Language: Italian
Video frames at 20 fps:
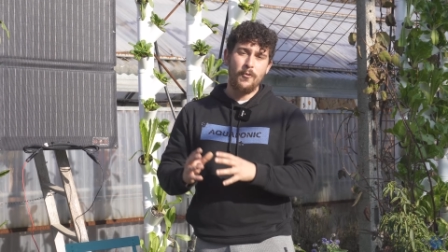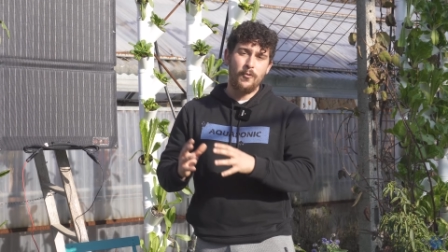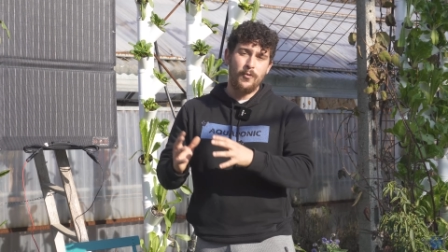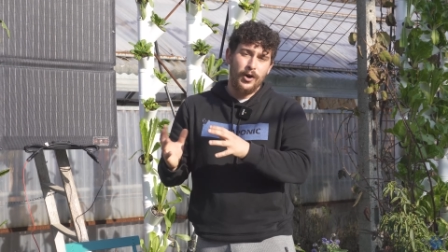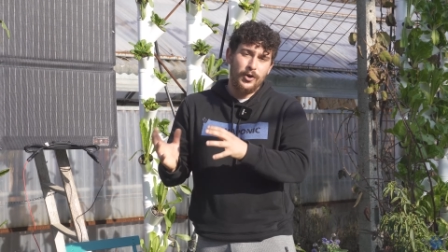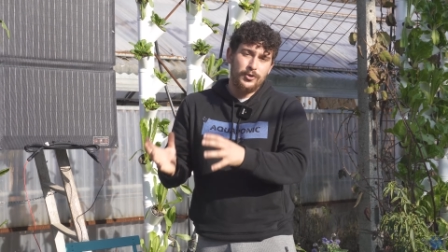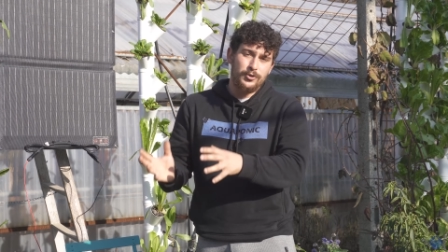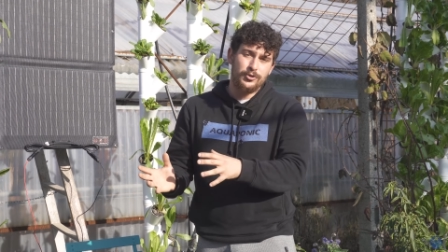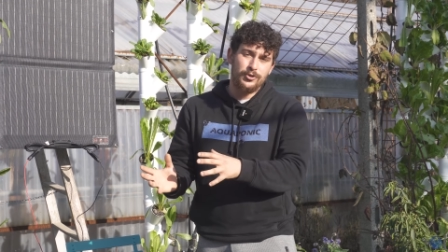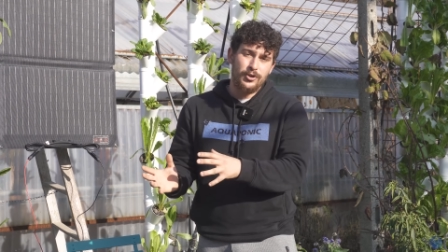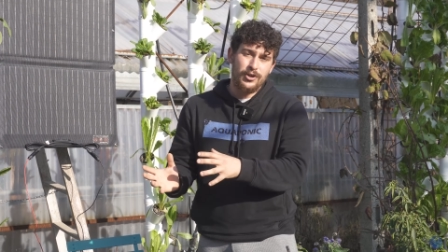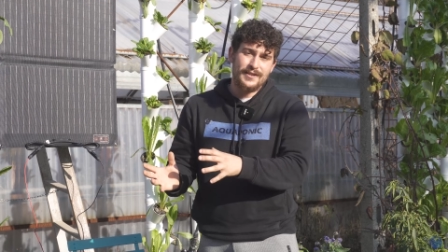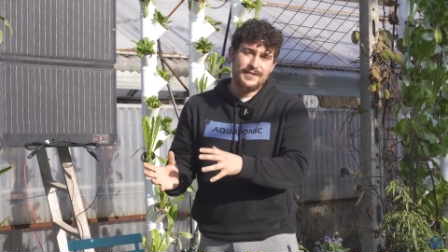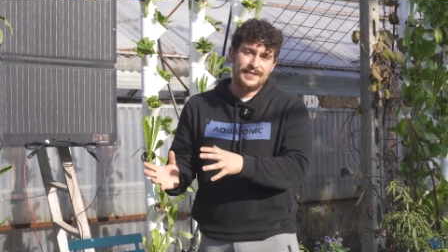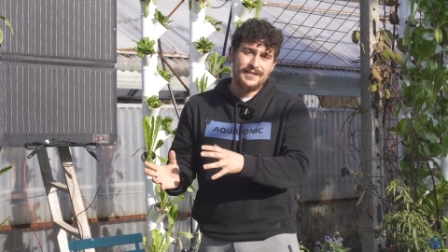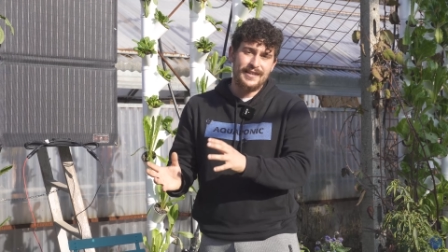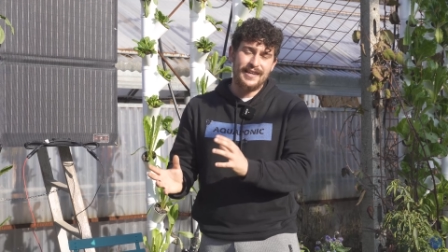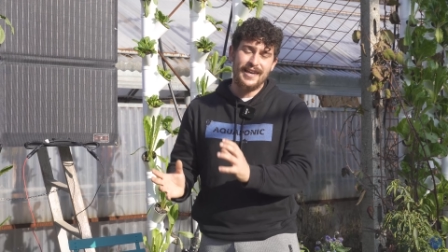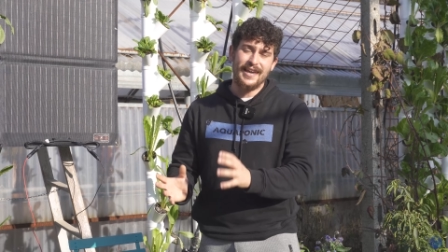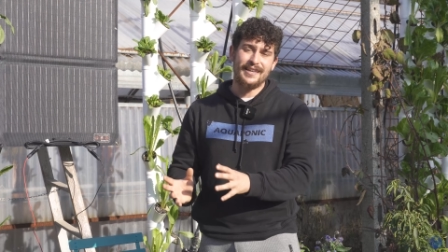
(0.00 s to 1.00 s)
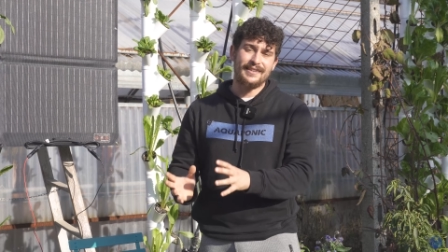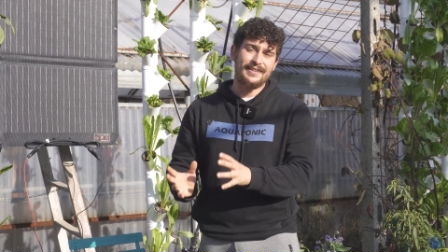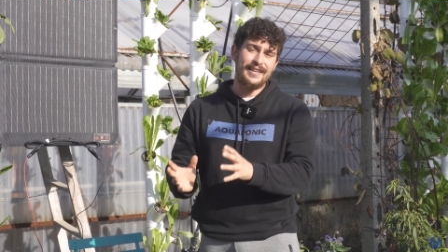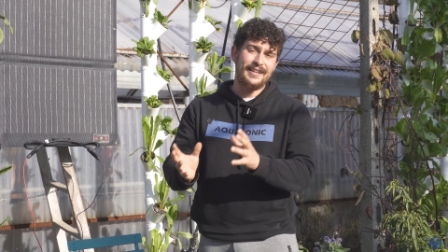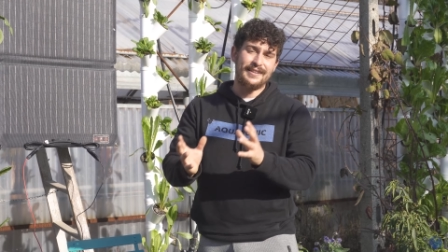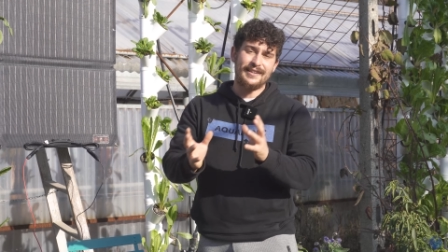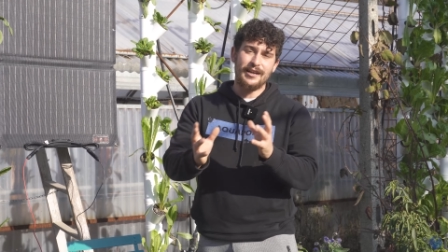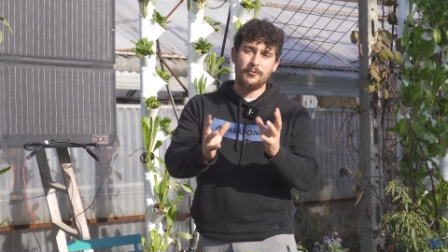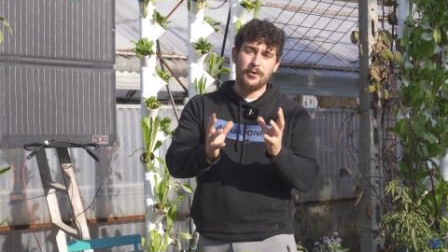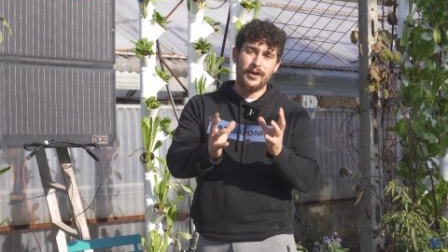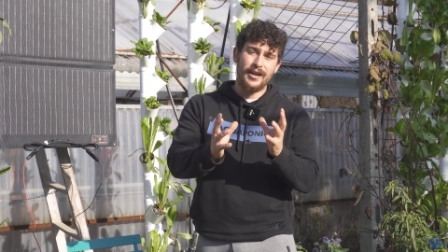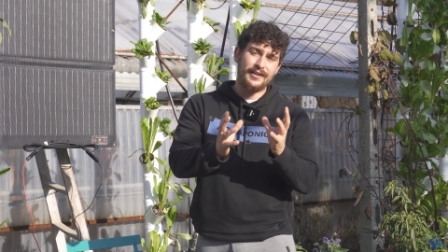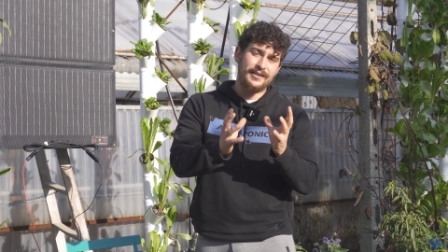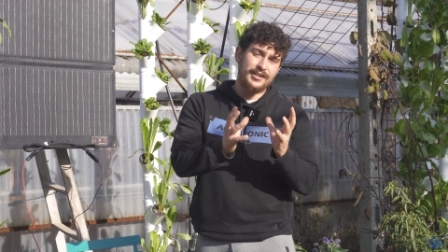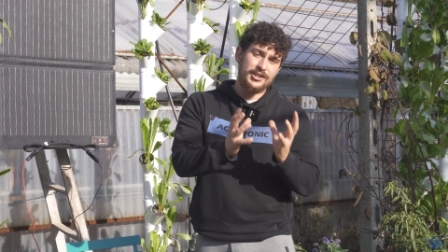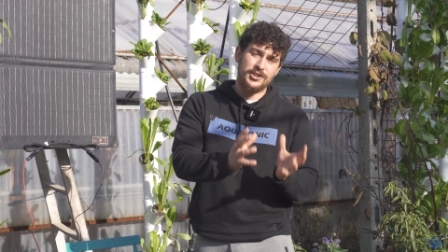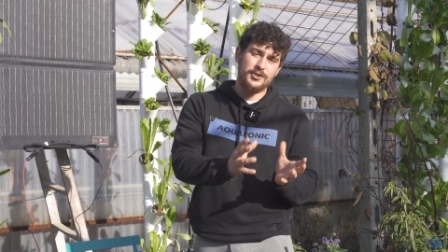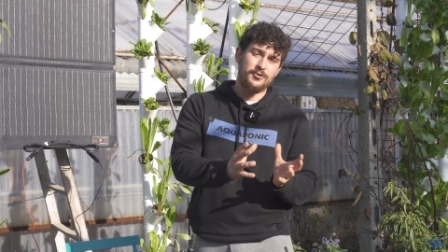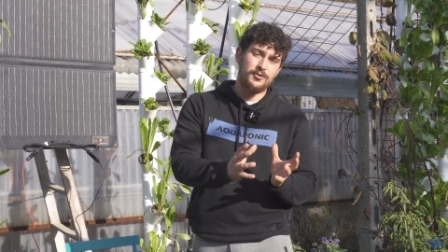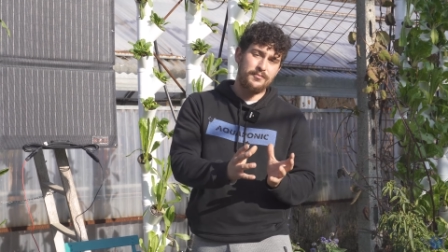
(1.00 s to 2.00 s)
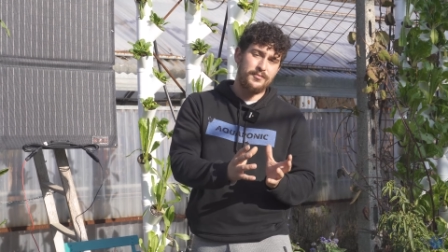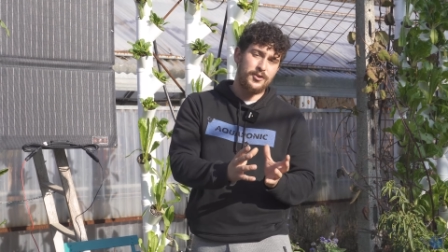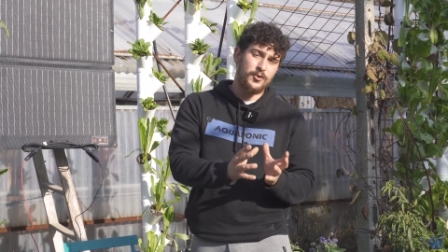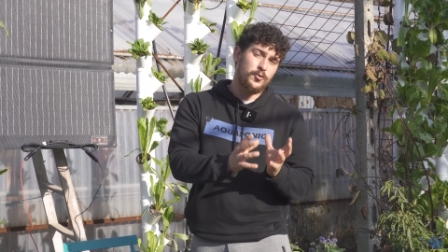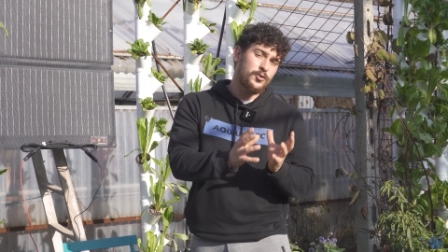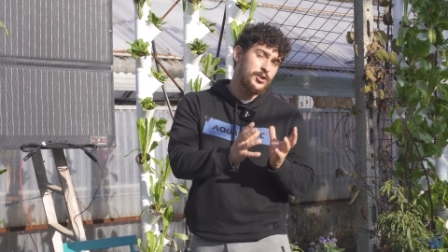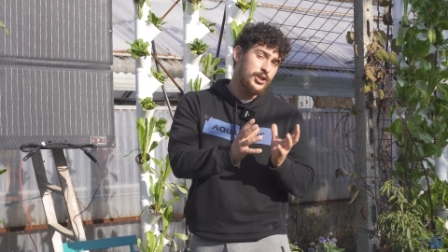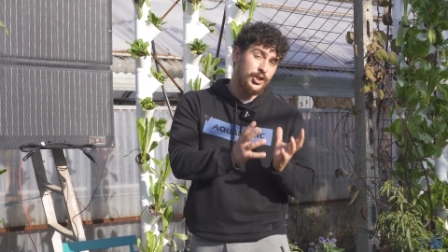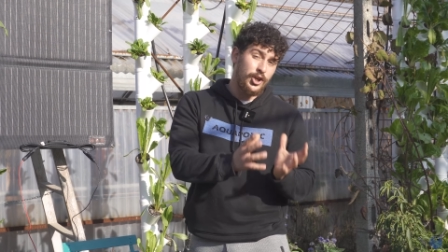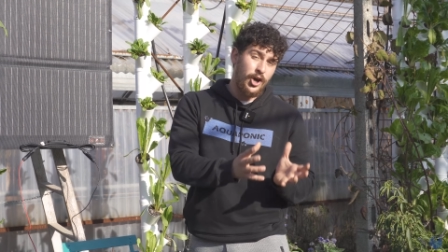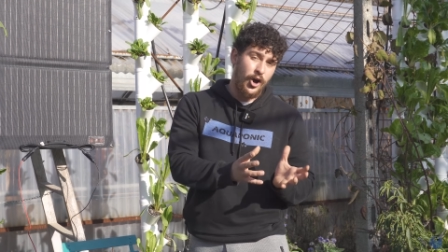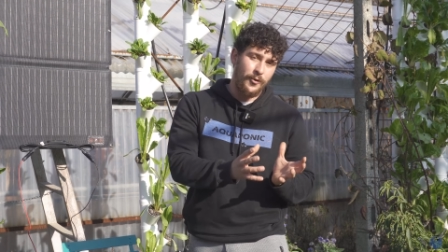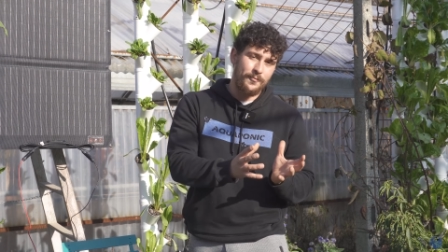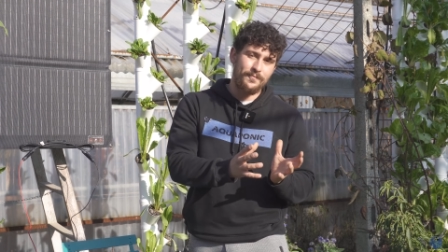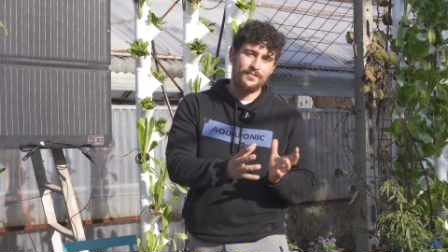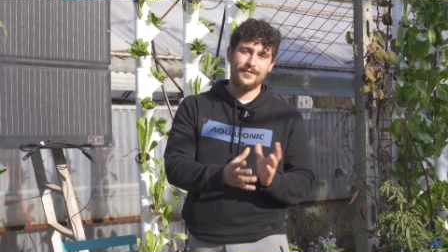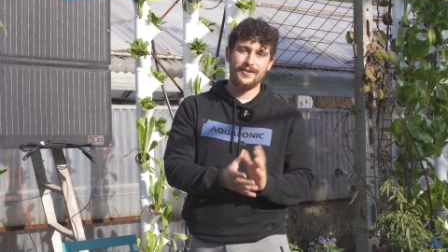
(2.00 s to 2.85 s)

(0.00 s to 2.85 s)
un quarto d'ora sì e 30-45 minuti no